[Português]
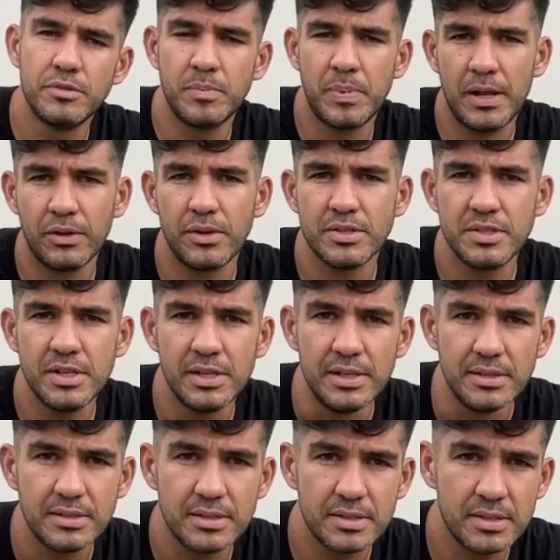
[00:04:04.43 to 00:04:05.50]
para nós
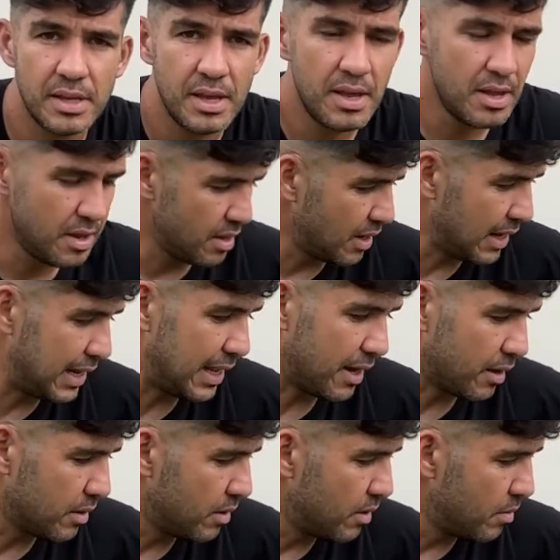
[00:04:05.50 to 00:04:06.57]
ciclistas. Galera,
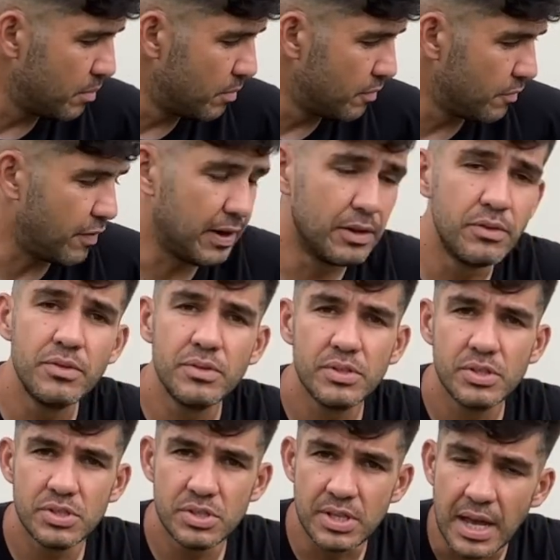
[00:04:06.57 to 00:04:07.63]
falando
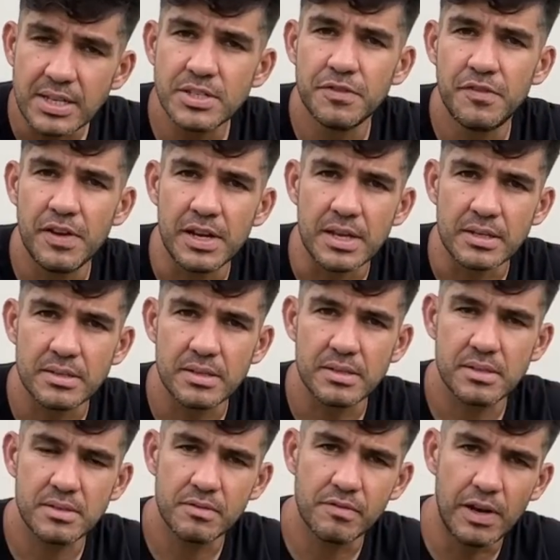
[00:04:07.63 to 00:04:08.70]
das
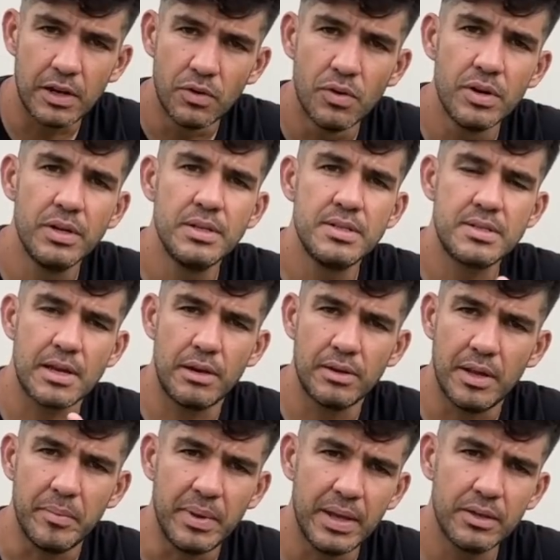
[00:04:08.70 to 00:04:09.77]
diferenças, valor,
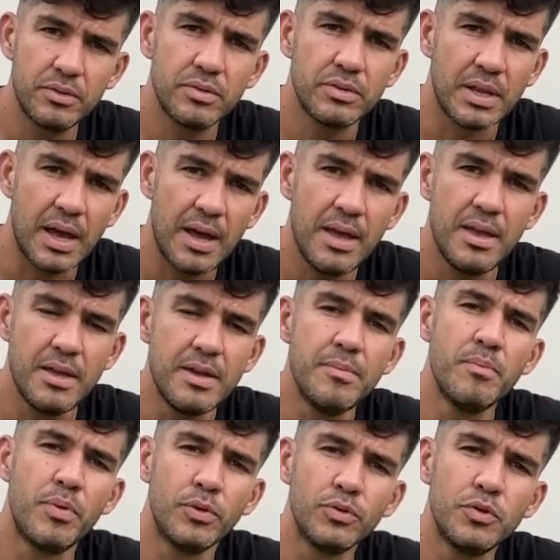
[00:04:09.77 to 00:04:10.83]
escalonamento, tá? E um
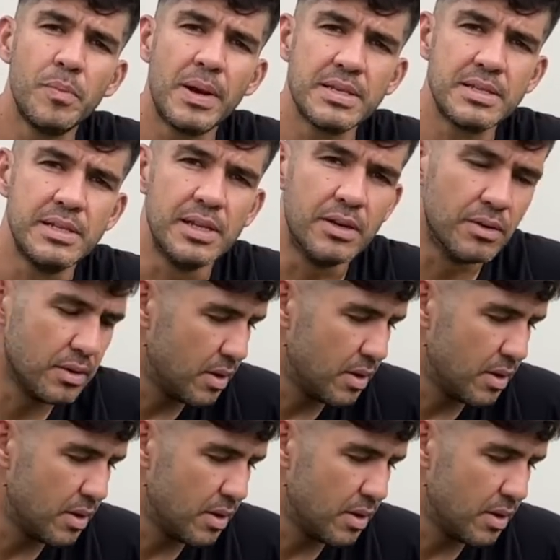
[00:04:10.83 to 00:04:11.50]
produto brasileiro.